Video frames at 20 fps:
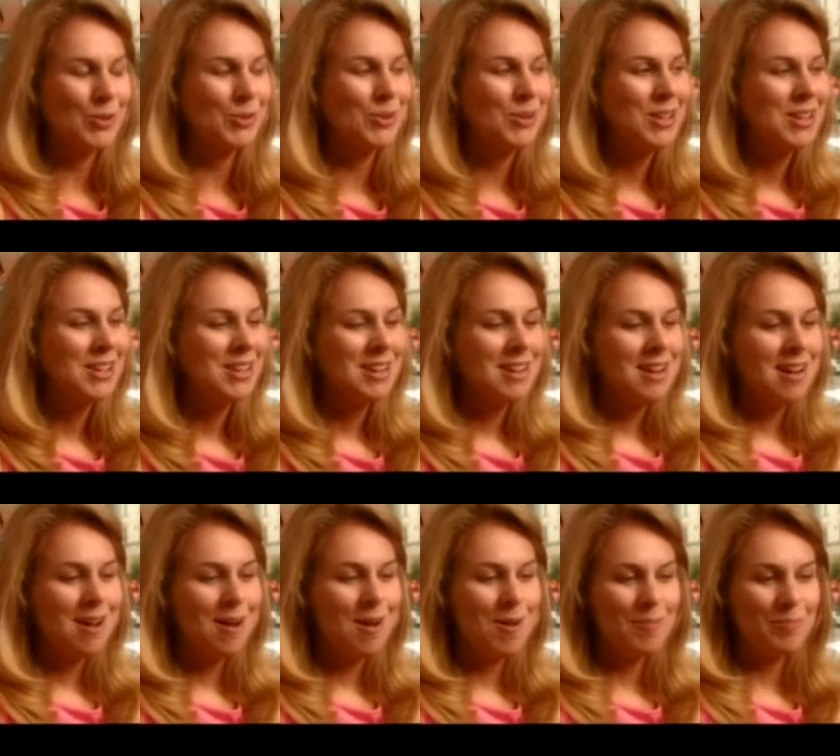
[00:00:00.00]
особенно
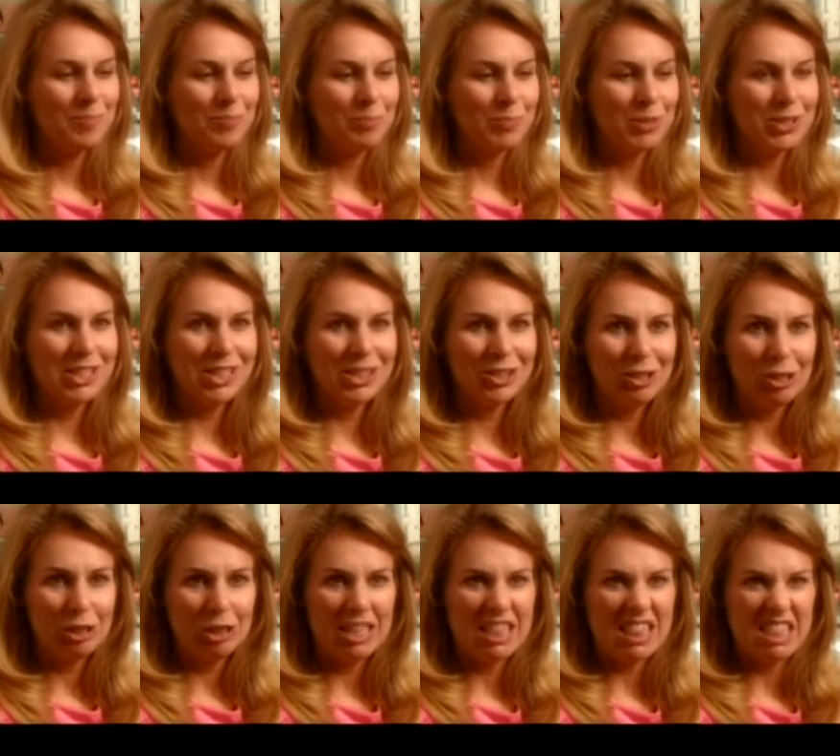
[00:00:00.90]
хвост.
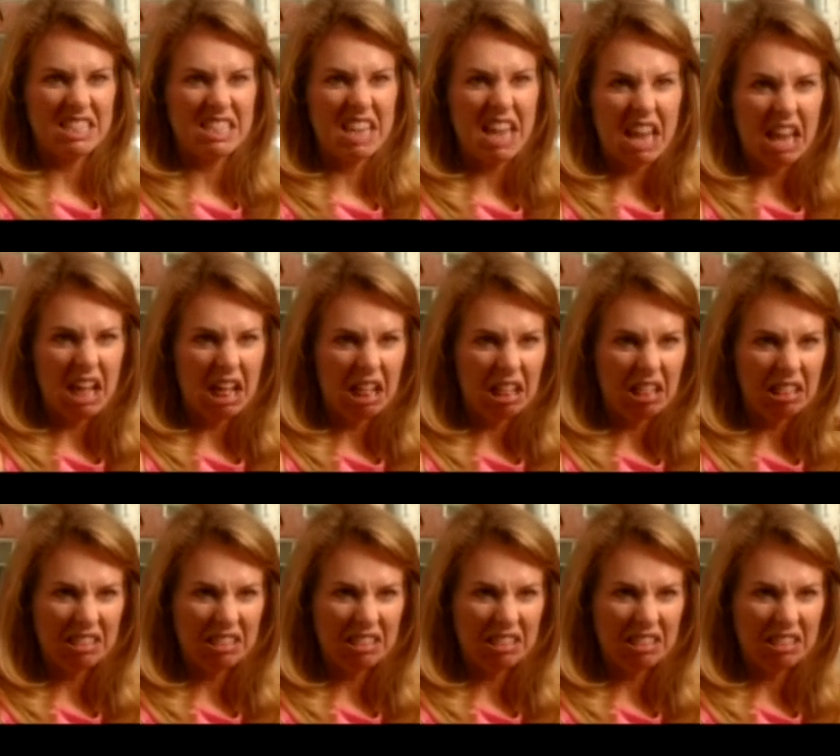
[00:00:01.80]
Хвост — это